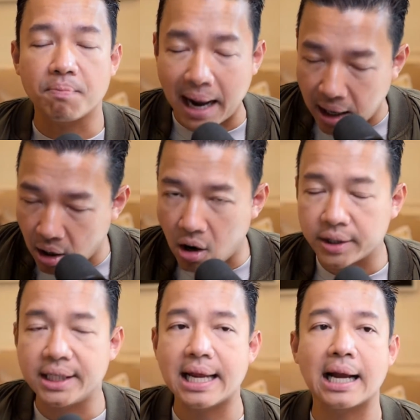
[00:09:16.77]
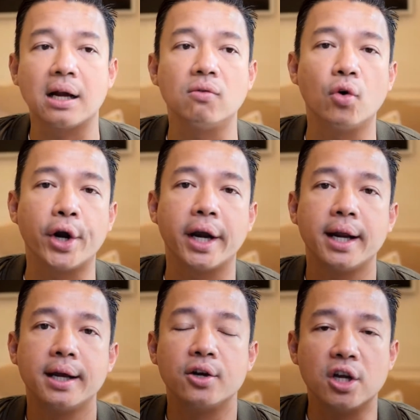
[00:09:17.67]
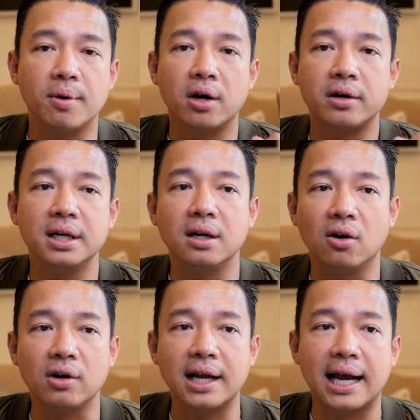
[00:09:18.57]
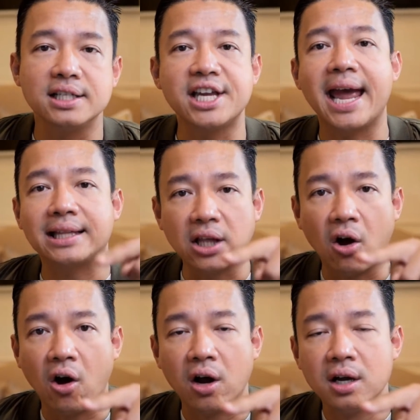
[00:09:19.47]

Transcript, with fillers: บางข้อที่น่ากังวลโดยเฉพาะเรื่องของการแชร์ต่อ